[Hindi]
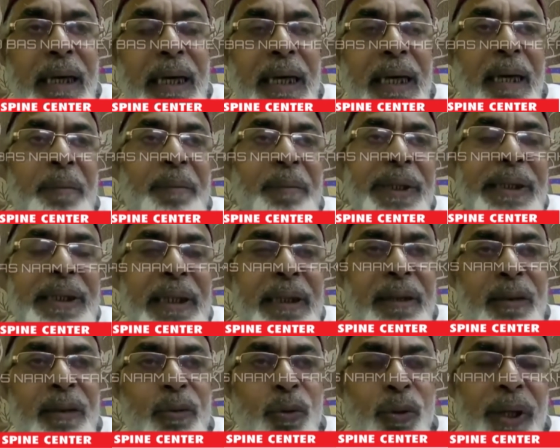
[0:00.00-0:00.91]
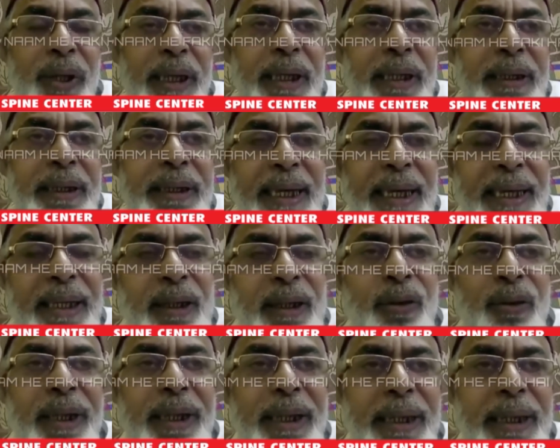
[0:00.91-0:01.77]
अगर मस्जिद टूट गई शहीद हो